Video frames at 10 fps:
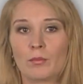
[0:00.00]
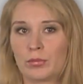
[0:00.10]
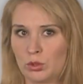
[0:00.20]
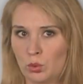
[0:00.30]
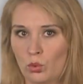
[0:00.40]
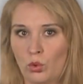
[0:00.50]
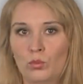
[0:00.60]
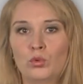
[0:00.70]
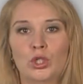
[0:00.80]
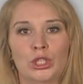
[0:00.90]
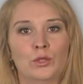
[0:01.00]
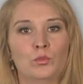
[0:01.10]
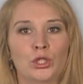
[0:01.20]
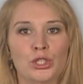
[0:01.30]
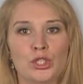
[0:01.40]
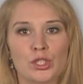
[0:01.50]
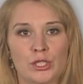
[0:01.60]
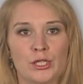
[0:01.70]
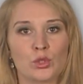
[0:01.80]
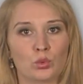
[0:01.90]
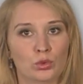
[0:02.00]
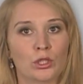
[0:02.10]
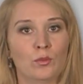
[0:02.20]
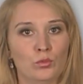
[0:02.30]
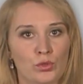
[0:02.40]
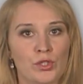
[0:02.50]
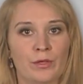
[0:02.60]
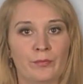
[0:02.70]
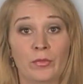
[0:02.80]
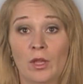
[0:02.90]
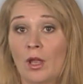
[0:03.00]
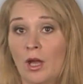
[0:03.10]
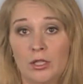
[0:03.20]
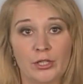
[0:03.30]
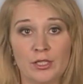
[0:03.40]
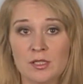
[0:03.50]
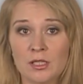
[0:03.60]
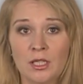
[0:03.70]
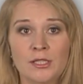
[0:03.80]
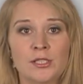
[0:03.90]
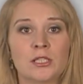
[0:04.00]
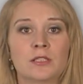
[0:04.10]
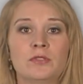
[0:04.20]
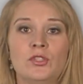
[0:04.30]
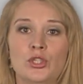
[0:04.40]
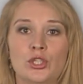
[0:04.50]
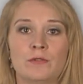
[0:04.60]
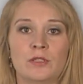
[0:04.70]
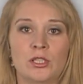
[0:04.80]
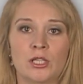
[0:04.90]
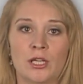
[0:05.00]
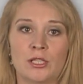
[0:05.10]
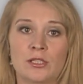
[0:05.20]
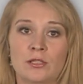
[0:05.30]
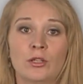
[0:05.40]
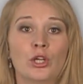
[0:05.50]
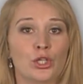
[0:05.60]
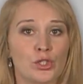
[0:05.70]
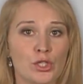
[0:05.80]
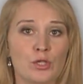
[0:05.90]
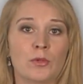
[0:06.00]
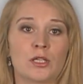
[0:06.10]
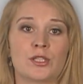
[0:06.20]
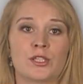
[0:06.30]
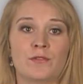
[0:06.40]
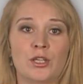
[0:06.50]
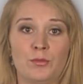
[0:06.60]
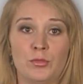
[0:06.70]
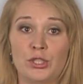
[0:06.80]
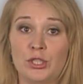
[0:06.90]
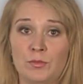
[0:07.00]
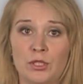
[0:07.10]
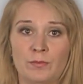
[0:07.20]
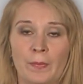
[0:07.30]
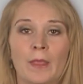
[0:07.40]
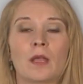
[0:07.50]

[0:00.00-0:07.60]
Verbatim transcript: По-другому к этому отнеслась утка Муся, она не захотела высиживать яйца и заниматься своими детьми.